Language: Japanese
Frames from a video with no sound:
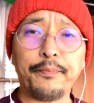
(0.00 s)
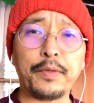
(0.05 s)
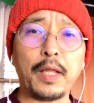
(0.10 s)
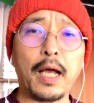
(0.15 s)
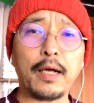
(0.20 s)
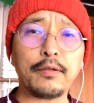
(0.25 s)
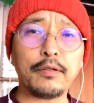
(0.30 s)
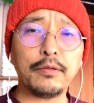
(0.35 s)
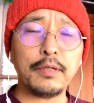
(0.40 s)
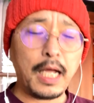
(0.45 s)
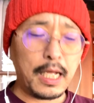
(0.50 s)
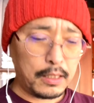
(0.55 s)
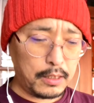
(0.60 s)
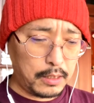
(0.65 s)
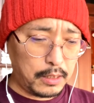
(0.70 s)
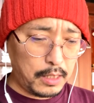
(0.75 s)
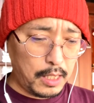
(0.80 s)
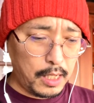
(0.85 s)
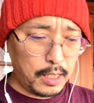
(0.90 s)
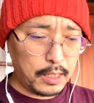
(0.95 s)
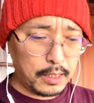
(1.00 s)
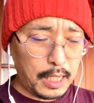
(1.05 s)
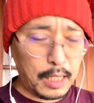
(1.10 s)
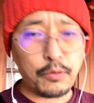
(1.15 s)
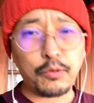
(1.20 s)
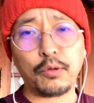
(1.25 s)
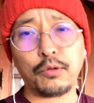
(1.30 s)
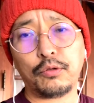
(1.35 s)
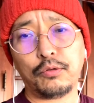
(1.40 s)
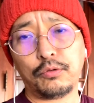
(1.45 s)
亡くなっていた
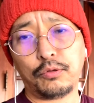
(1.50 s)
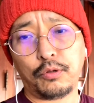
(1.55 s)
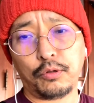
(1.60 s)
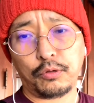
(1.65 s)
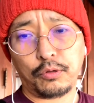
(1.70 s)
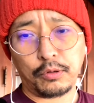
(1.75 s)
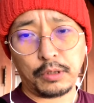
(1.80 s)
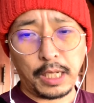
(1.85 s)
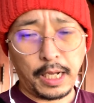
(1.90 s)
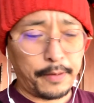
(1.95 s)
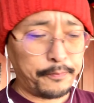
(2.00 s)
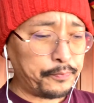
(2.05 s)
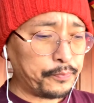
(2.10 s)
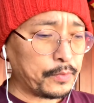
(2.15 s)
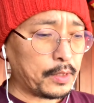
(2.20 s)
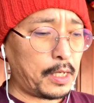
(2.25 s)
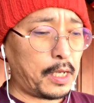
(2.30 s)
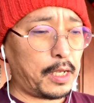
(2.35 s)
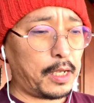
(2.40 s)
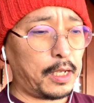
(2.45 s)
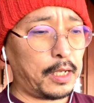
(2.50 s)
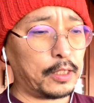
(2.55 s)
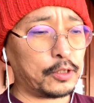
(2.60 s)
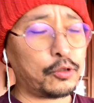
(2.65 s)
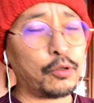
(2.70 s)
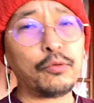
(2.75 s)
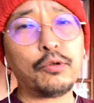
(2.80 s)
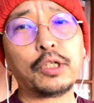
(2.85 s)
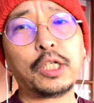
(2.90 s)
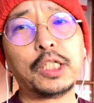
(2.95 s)
ということで、えー、
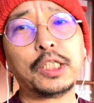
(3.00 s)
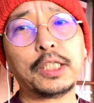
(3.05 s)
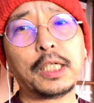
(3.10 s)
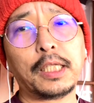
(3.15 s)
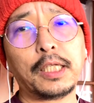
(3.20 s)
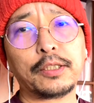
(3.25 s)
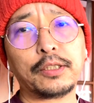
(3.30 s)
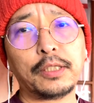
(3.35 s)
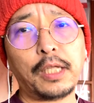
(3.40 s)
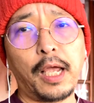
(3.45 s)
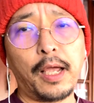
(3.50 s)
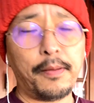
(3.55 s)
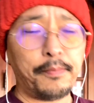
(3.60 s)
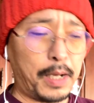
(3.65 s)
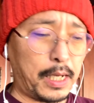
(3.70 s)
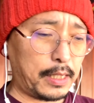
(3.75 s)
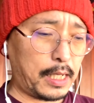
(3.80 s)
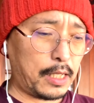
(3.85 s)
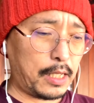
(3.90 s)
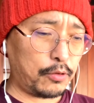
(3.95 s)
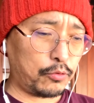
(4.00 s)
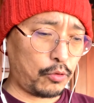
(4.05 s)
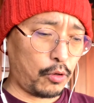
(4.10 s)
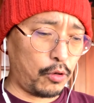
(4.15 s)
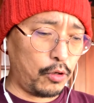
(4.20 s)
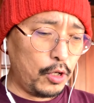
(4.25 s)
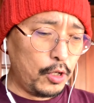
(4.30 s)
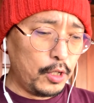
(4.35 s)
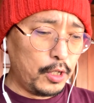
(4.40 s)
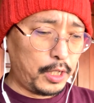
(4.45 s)
その記事がですね、まあなん
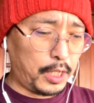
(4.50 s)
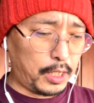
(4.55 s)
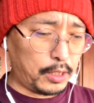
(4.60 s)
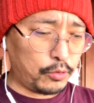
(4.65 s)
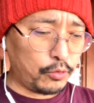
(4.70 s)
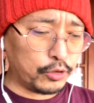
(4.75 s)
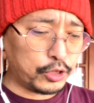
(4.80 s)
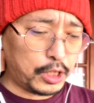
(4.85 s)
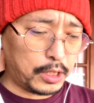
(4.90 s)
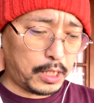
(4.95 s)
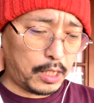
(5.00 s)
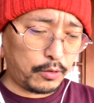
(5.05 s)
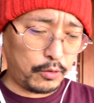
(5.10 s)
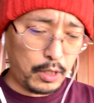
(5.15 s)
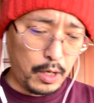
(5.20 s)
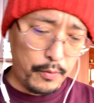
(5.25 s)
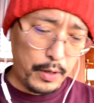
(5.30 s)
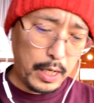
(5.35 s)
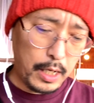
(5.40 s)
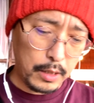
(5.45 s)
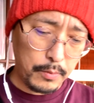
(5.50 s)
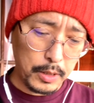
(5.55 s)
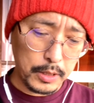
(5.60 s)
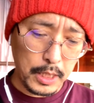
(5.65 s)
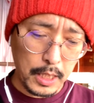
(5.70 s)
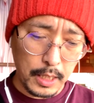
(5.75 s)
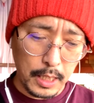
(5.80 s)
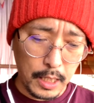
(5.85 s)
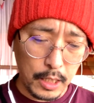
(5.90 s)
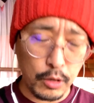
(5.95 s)
と、えー、どうしてなのか分かりま
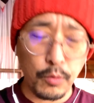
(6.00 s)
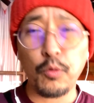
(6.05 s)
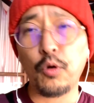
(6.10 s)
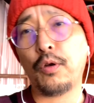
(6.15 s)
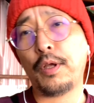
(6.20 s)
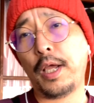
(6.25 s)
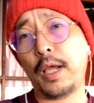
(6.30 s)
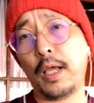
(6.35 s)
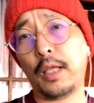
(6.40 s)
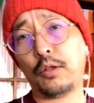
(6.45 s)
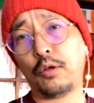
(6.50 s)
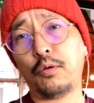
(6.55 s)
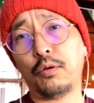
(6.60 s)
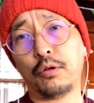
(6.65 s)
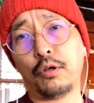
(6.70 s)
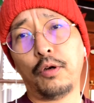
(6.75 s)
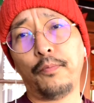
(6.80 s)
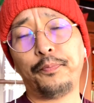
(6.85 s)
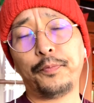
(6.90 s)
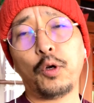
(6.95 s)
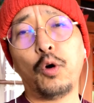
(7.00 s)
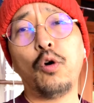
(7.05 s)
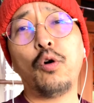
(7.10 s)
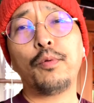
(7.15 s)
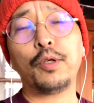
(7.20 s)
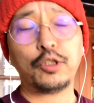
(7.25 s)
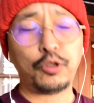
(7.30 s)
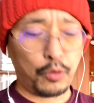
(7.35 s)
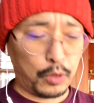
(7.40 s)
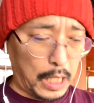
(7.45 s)
せんけれども、えー、この大
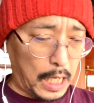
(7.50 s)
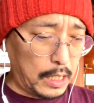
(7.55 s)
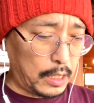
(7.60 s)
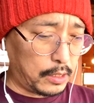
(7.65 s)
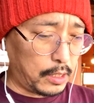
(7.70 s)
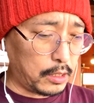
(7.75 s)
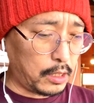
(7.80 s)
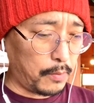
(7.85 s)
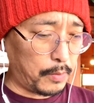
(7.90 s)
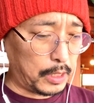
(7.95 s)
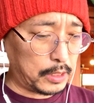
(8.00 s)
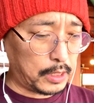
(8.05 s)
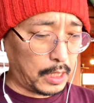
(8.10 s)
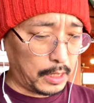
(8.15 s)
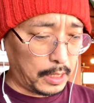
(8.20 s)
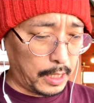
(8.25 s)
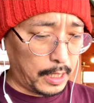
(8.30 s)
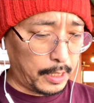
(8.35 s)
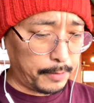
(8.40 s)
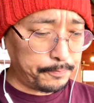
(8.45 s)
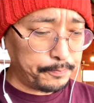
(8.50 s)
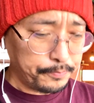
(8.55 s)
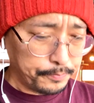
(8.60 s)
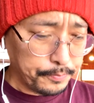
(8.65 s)
晦日に出てましたね。